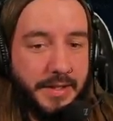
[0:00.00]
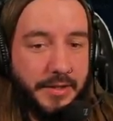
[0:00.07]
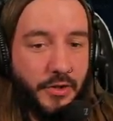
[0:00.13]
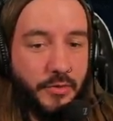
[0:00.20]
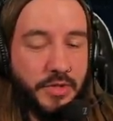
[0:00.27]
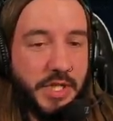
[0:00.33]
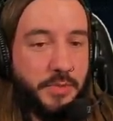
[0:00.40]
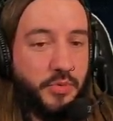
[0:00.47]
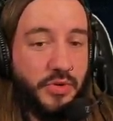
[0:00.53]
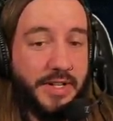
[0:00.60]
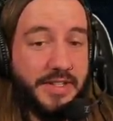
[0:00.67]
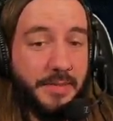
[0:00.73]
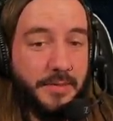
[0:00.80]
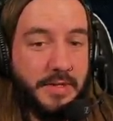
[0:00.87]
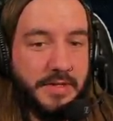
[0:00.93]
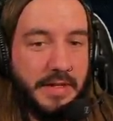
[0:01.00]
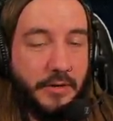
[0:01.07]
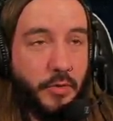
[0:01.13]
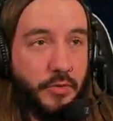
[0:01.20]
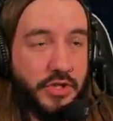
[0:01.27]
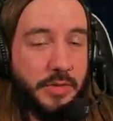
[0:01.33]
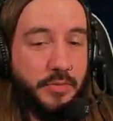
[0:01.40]
Comment j'ai pu accepter ça
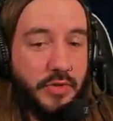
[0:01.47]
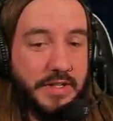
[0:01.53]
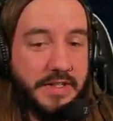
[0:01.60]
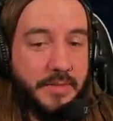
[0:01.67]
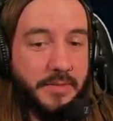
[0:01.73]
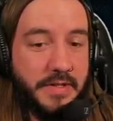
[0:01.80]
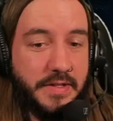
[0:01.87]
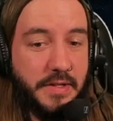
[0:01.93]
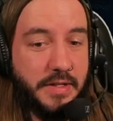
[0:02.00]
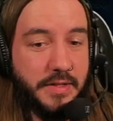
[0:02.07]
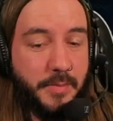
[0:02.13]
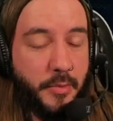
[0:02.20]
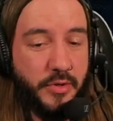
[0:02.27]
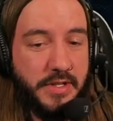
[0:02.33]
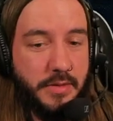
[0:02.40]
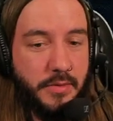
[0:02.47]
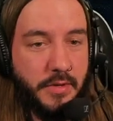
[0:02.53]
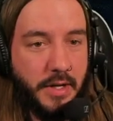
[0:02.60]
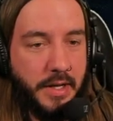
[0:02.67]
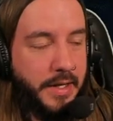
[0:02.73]
Comment j'ai pu accepter ça C'est pas possible.